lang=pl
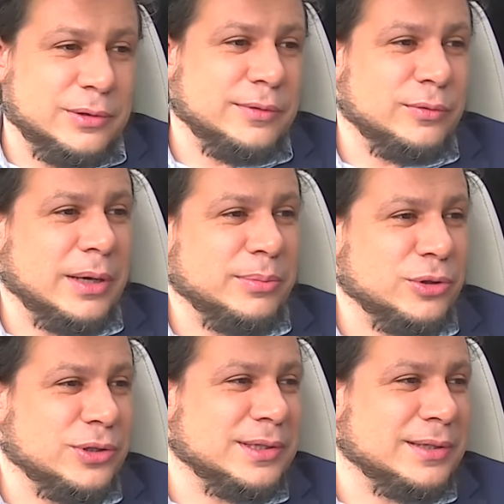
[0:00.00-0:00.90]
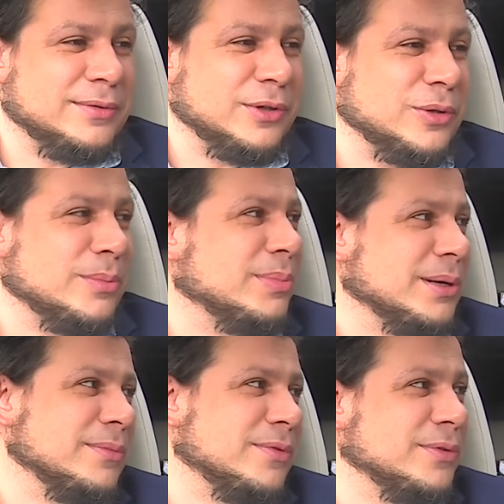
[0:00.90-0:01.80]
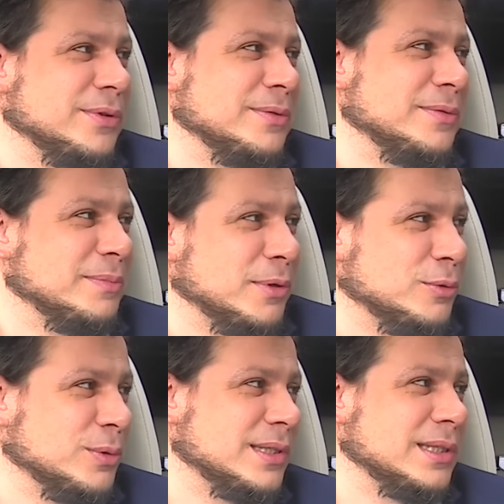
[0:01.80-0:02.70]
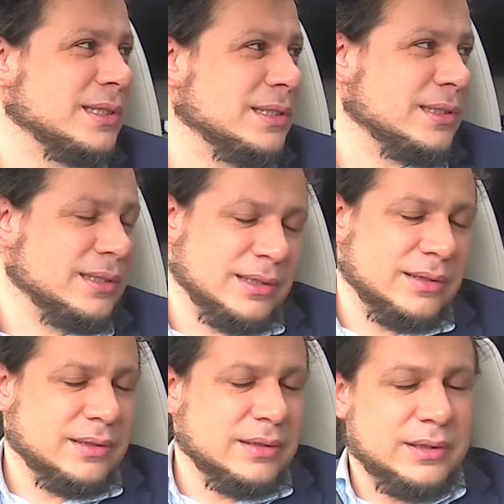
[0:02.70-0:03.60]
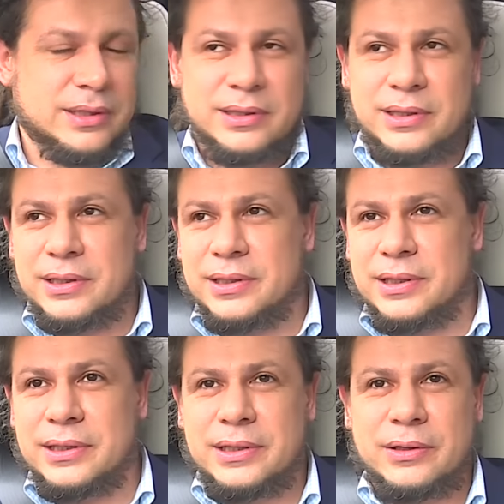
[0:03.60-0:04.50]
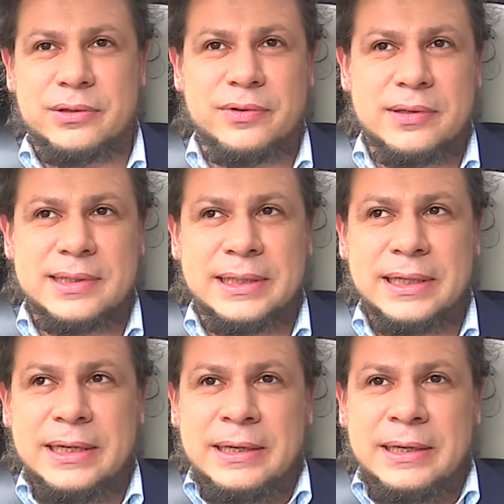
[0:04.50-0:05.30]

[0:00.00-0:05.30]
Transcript: e, znowu Japończycy wiodą prym w, mhm. w produkcji tak? tych, tych, tych rozwiązań